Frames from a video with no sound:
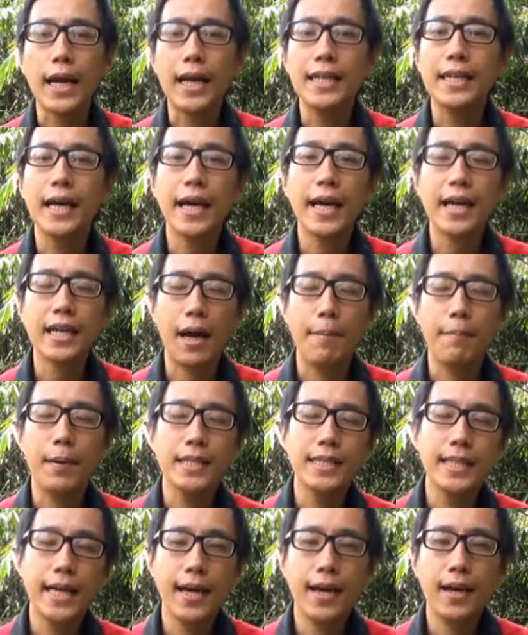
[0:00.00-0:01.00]
ada yang
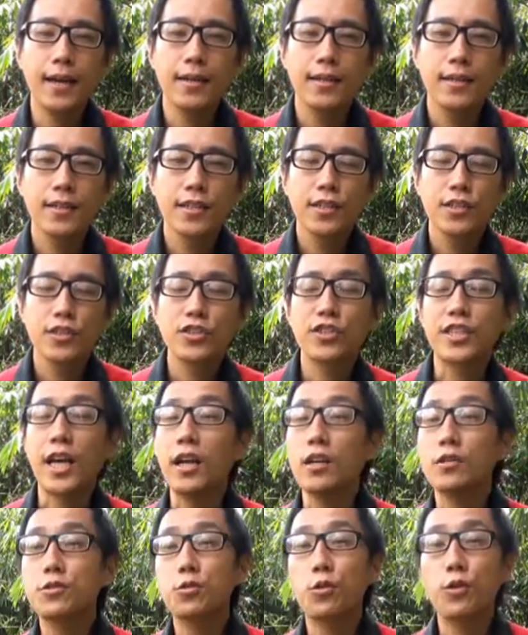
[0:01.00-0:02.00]
namanya
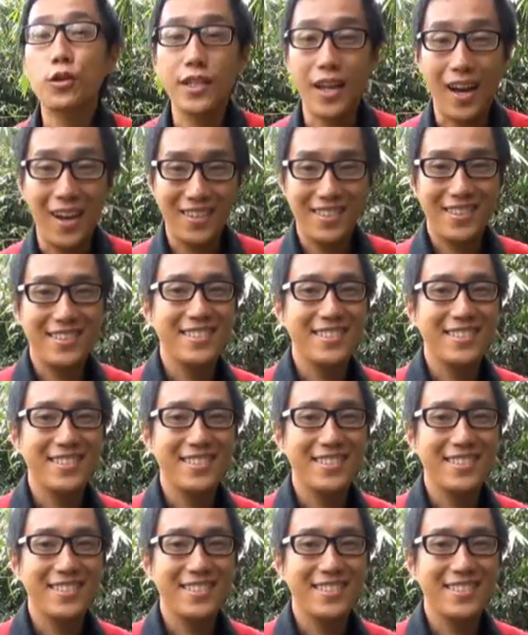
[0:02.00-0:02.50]
sel surya.